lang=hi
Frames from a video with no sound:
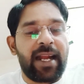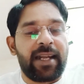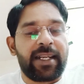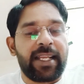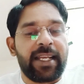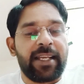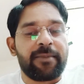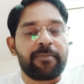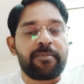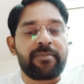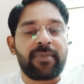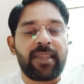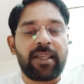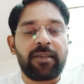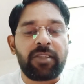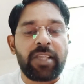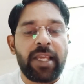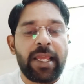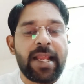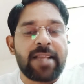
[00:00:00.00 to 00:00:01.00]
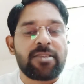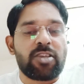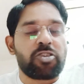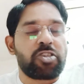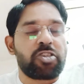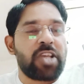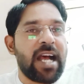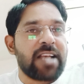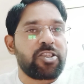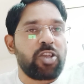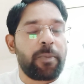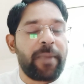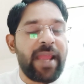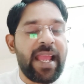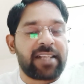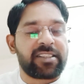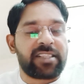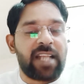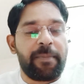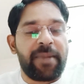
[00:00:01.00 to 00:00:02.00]
घंटे तेरह सौ छियासी रुपये
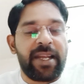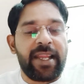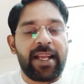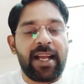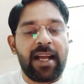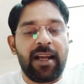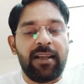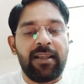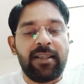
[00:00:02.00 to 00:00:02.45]
एक्स्ट्रा मिलेगा